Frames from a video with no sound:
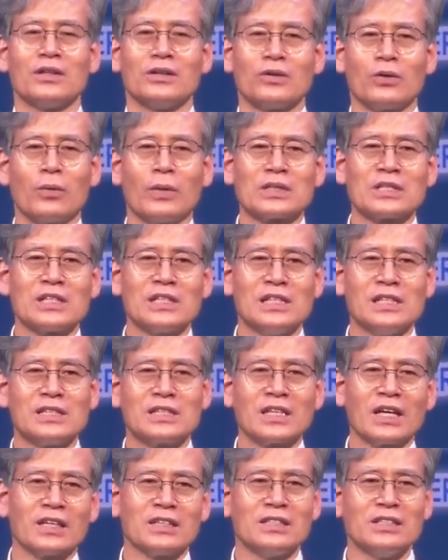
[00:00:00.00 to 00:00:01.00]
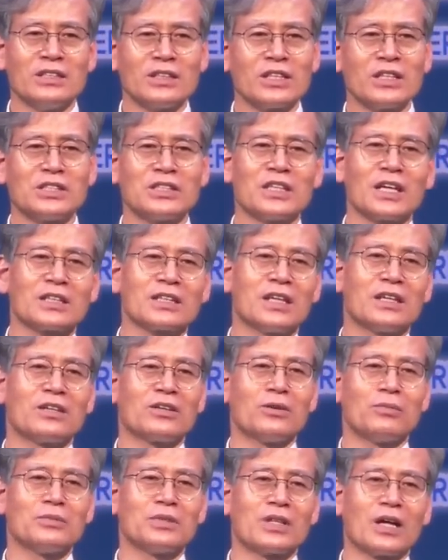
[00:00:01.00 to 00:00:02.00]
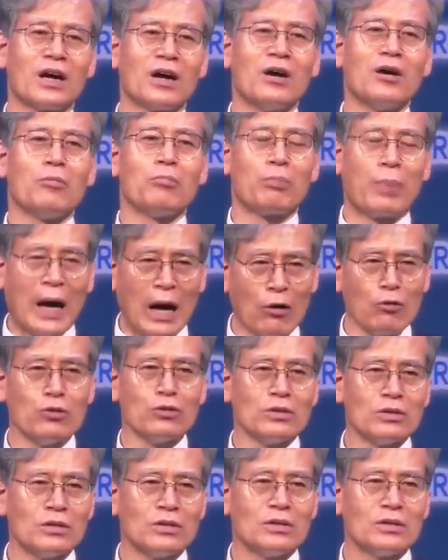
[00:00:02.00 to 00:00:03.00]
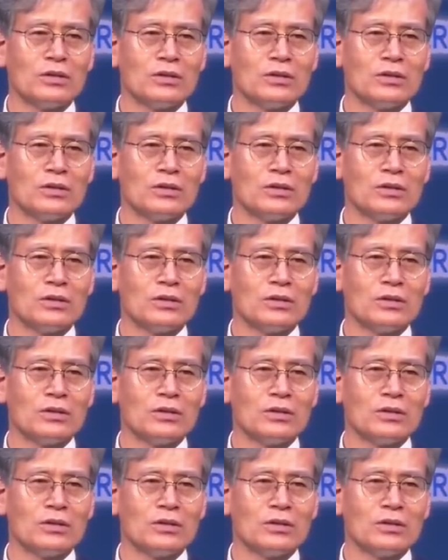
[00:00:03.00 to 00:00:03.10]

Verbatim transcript: 로마서 1장은 이렇게 시작되는 겁니다. 바울